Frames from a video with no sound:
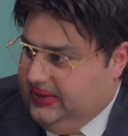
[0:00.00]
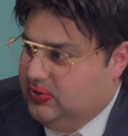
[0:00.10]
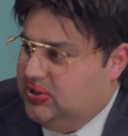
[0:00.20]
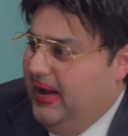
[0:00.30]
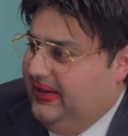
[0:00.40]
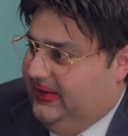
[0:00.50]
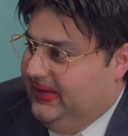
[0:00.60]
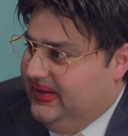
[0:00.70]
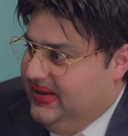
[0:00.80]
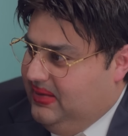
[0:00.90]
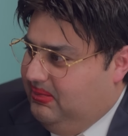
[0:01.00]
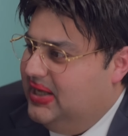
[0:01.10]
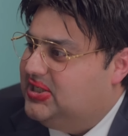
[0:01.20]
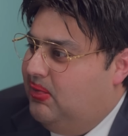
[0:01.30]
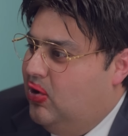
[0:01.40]
لو سمحتي
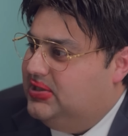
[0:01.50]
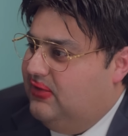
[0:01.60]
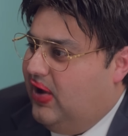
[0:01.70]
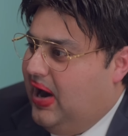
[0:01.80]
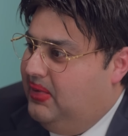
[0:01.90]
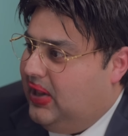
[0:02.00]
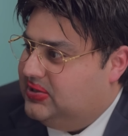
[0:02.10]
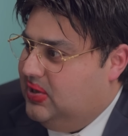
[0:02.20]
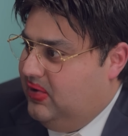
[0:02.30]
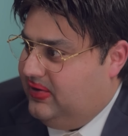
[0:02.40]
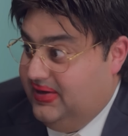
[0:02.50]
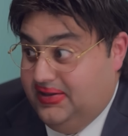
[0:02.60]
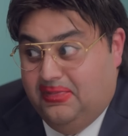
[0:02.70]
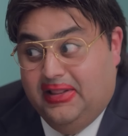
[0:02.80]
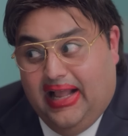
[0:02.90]
بلاش تبوظي الفرح بتاع سمر
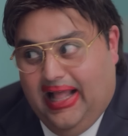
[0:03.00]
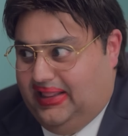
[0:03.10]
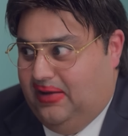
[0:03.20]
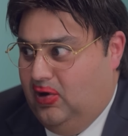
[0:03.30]
دي بنت خالتك